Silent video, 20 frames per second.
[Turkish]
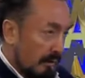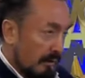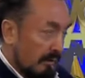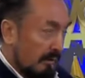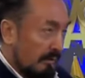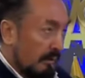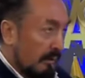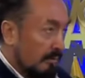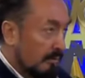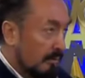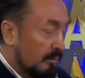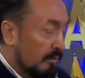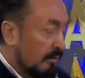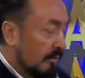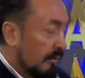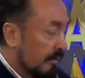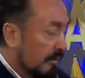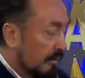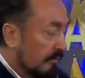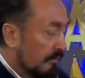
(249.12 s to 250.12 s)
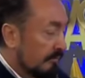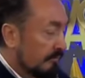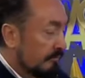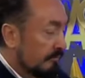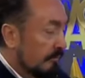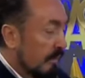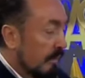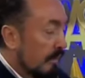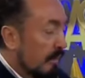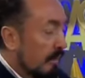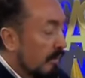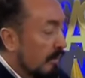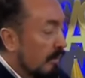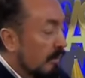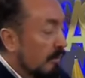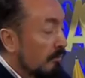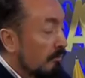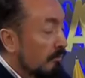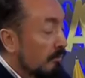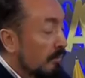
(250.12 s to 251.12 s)
yani demir düvenin
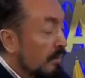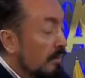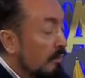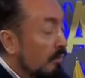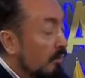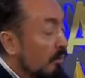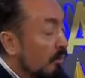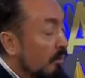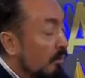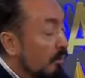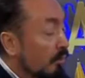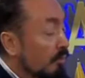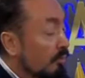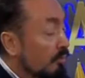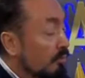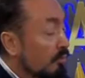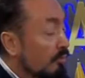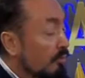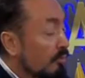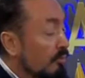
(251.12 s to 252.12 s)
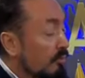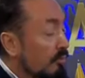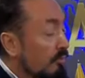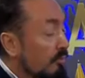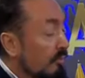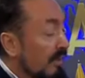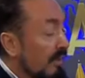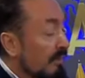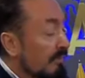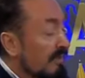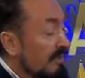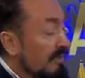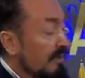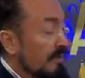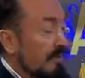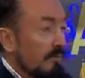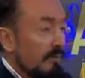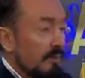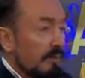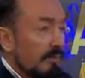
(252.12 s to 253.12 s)
bir okun ucunu
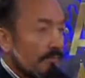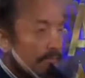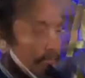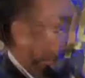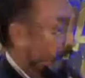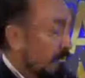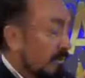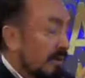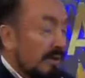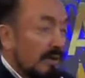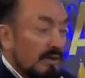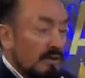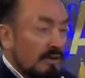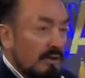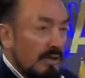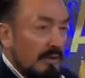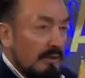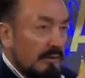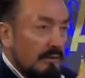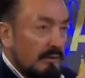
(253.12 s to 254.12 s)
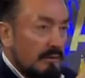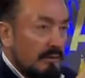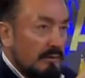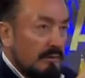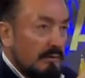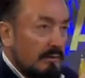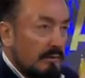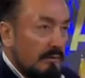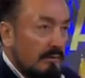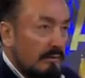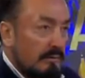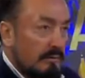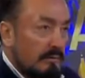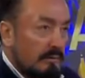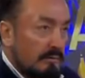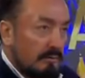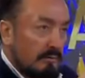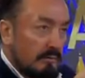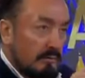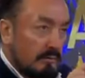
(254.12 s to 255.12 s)
bilemesi gibi bilenecektir.
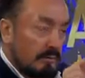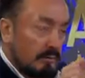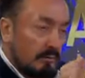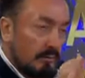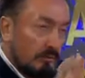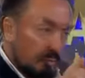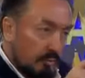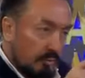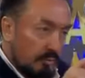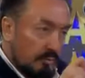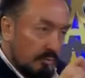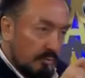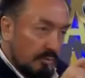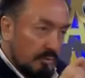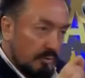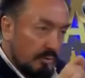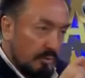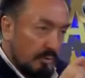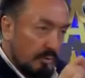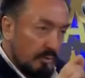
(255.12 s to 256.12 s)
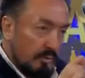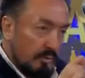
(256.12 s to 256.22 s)
Uç